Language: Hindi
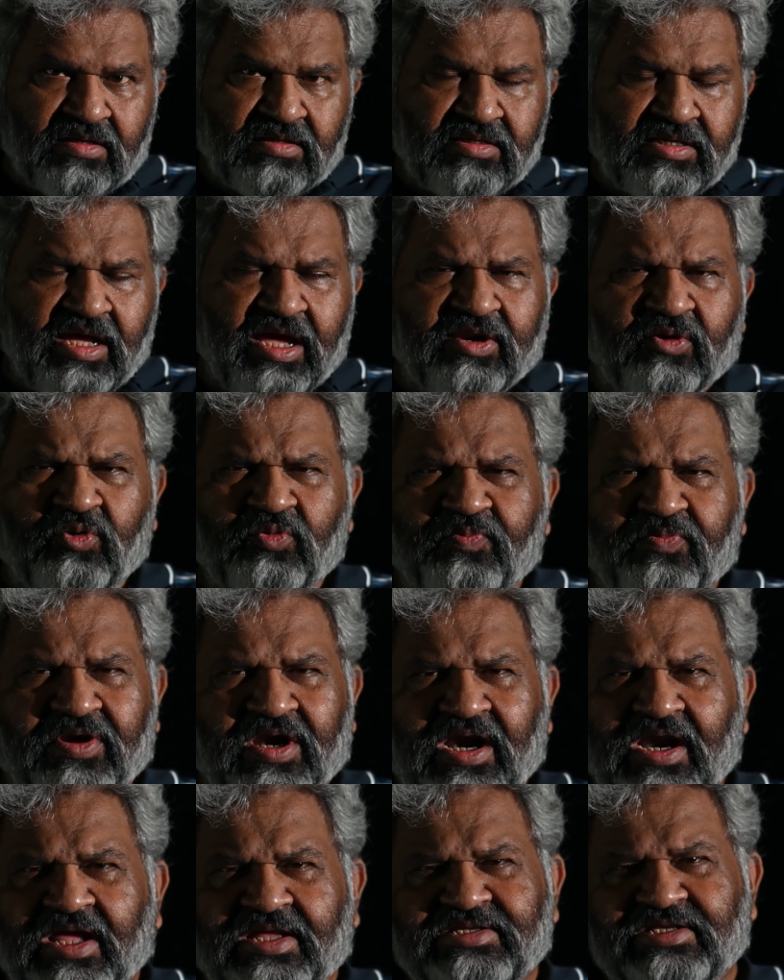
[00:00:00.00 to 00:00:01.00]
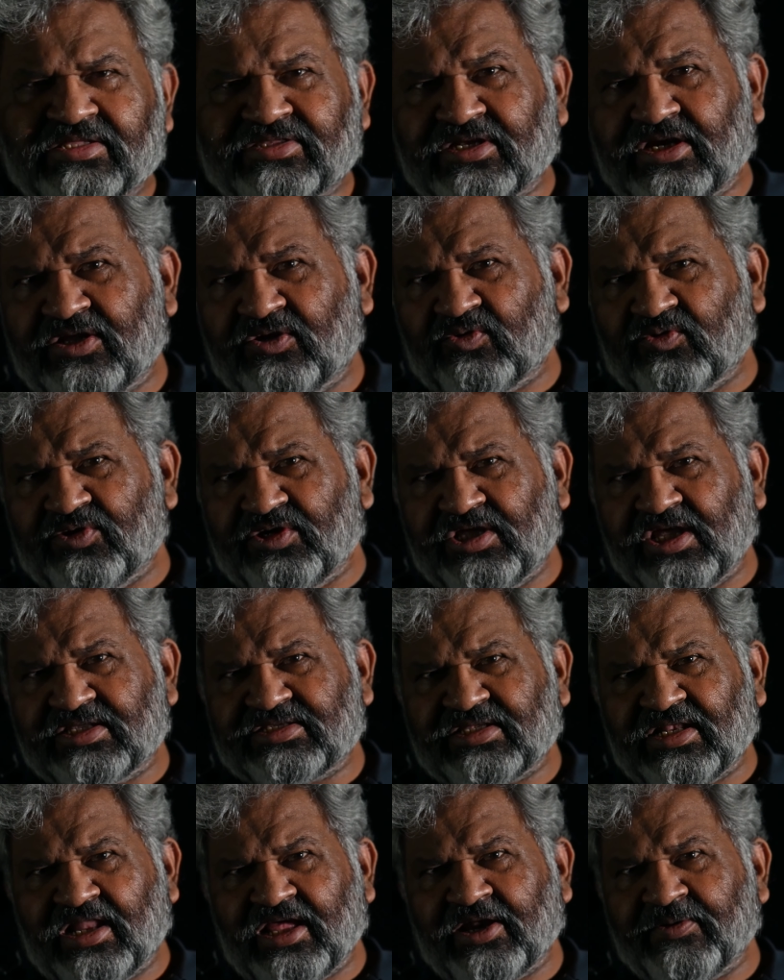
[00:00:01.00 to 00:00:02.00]
कोई पुराना जो ਕੋਈ को डी
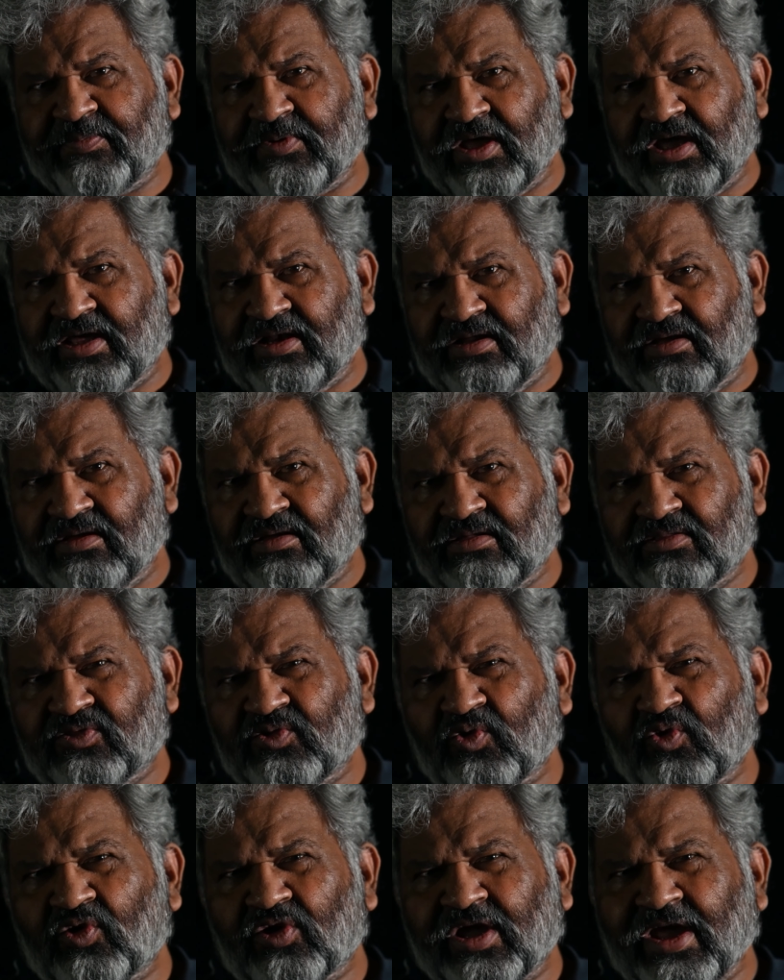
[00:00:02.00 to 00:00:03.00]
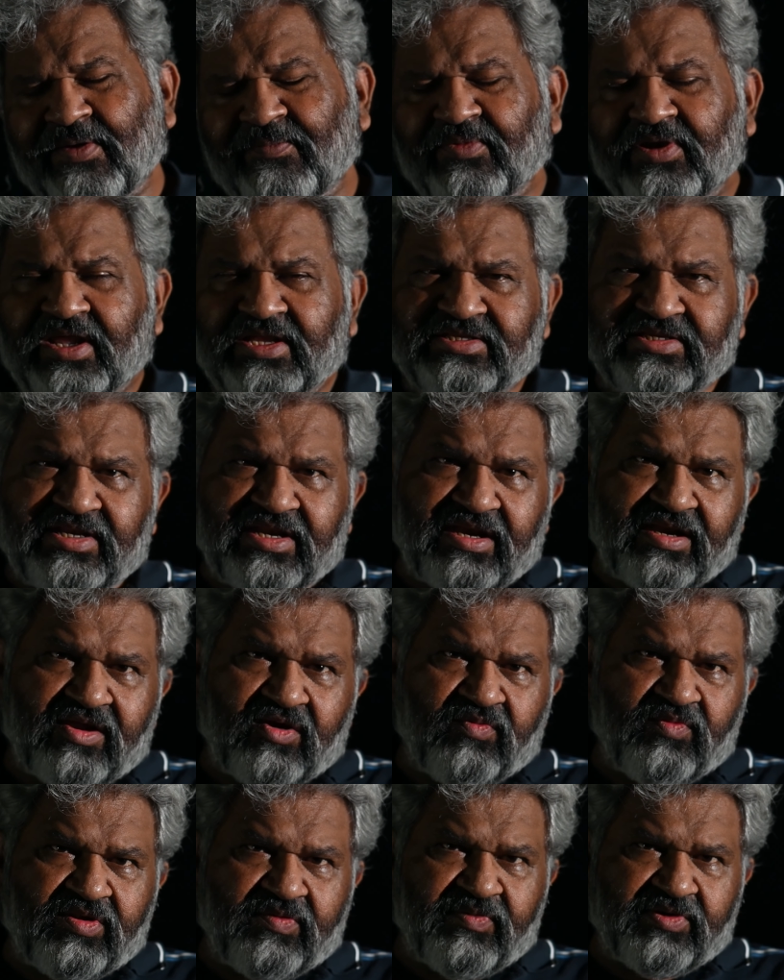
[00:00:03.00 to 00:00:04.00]
एस एल आर पे ना तो वो कैमरा जरा ना
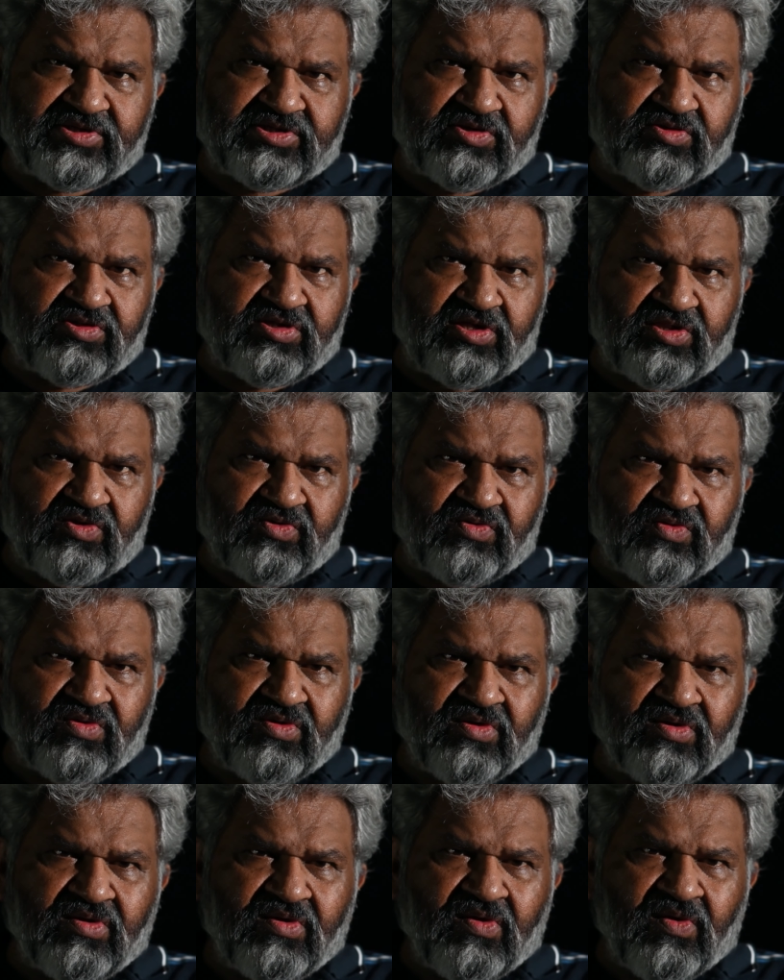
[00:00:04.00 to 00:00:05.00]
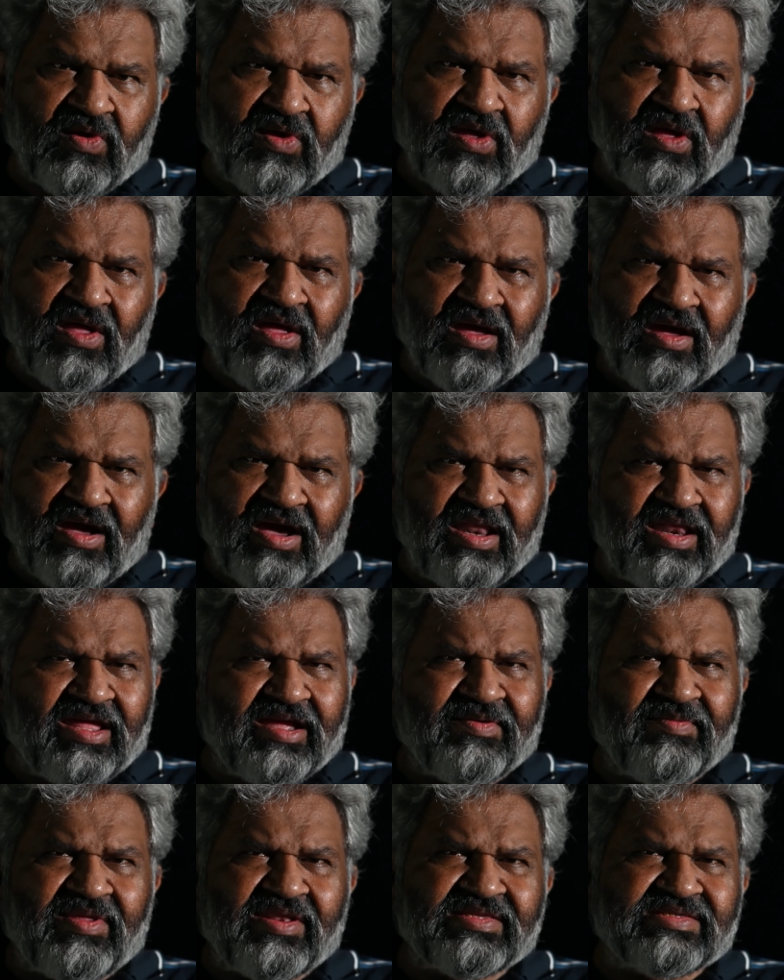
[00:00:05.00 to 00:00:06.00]
वो मेरे बच्चे दे दो
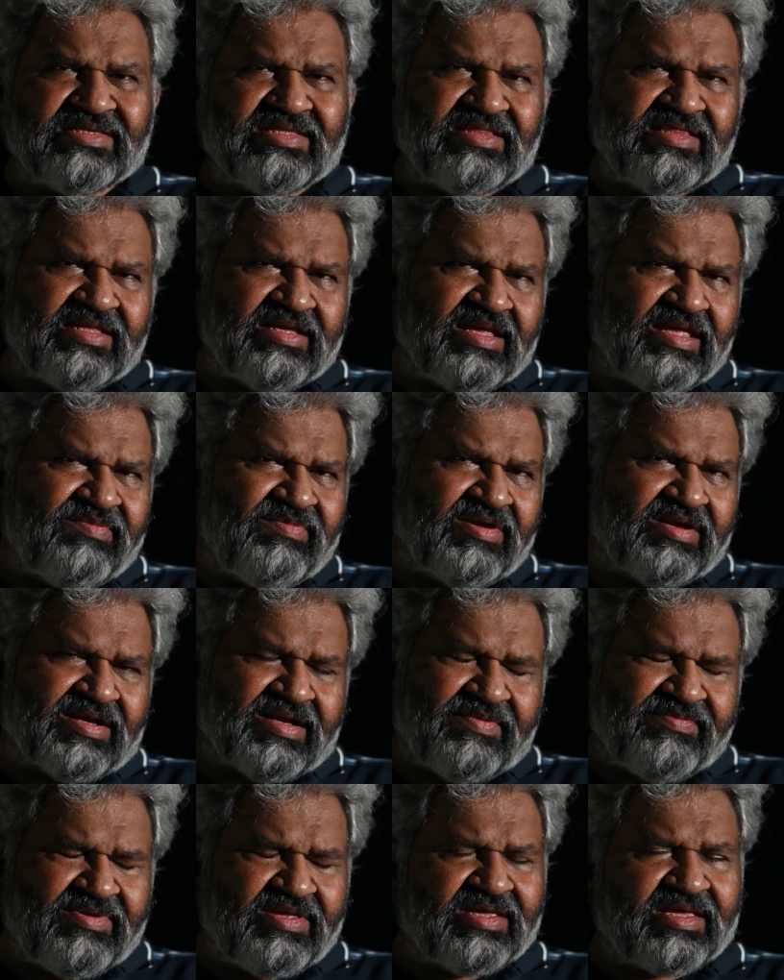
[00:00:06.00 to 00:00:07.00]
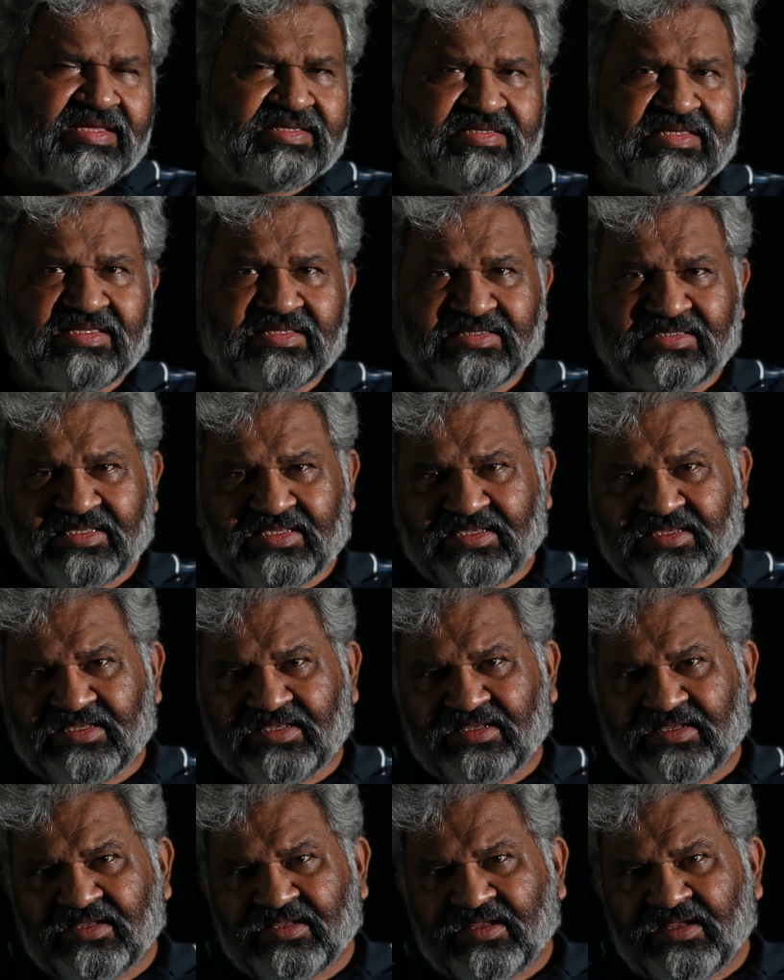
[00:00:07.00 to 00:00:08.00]
हालांकि मैंने ज़िंदगी में कभी किसी से
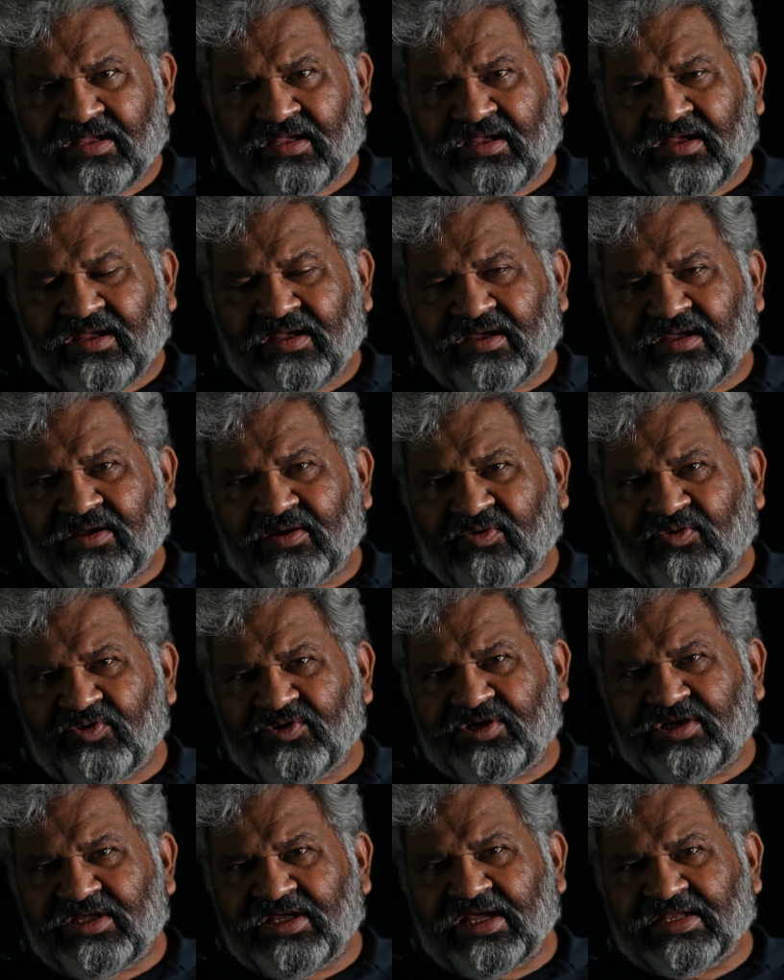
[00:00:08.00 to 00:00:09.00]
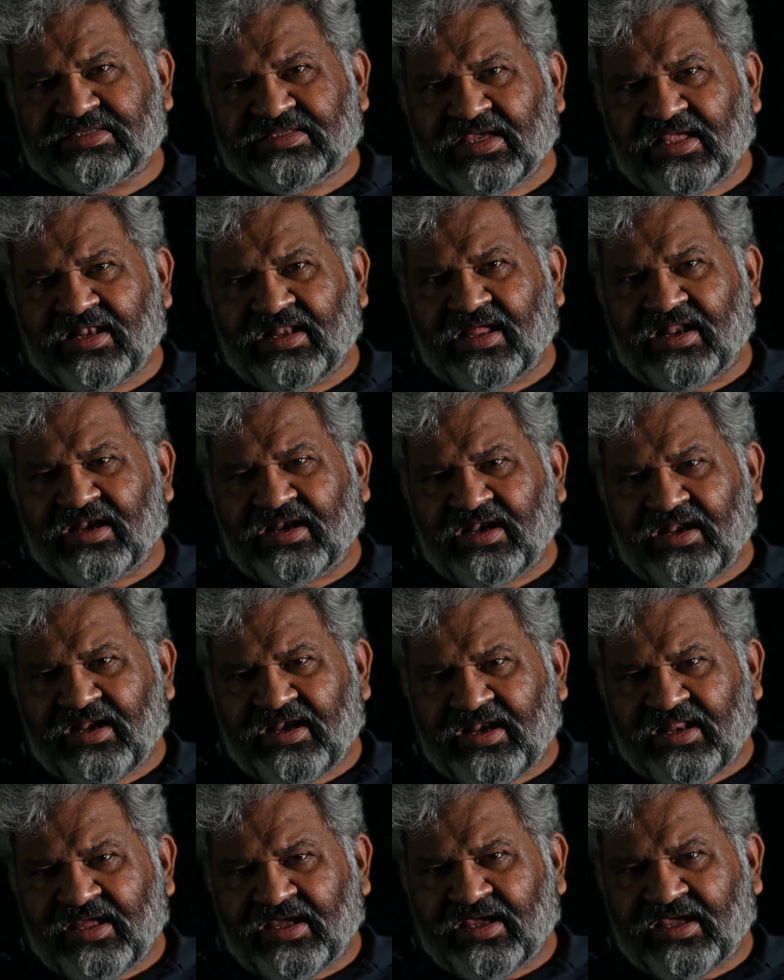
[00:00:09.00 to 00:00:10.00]
कोई डी एस एल आर
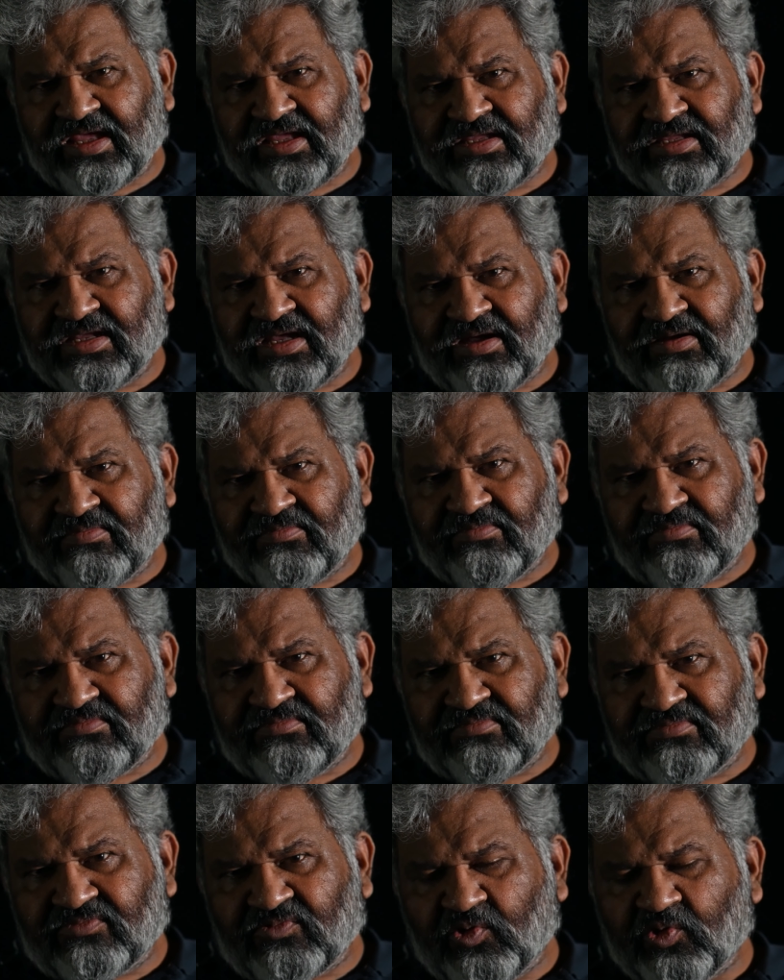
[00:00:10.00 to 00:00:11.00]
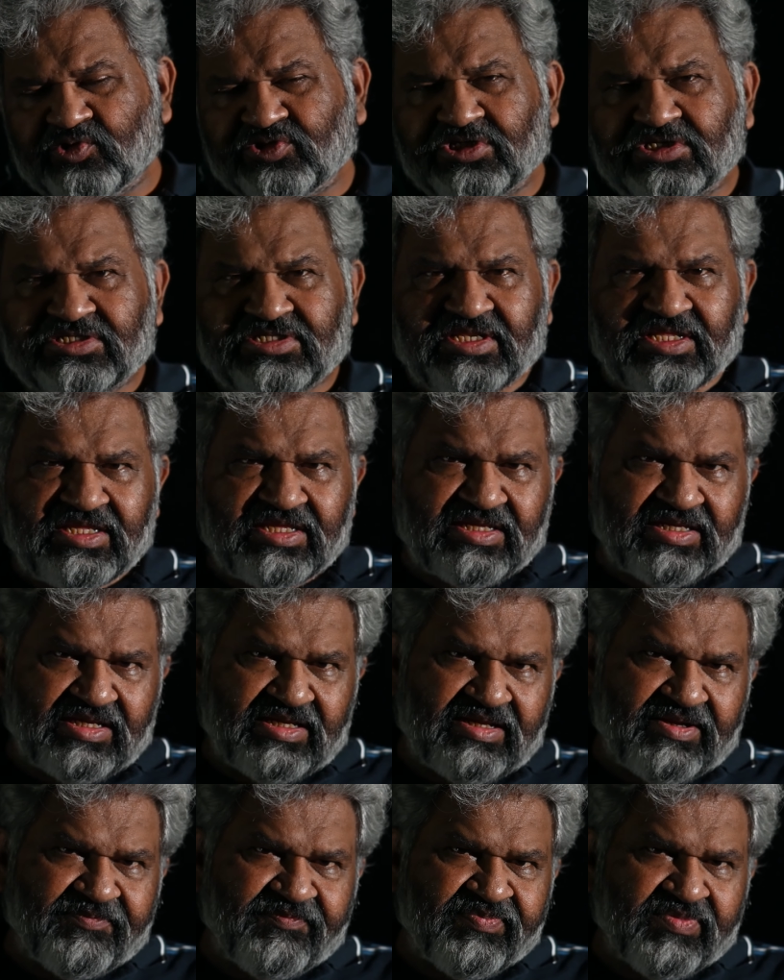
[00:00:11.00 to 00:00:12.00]
लेने की या कोशिश नहीं की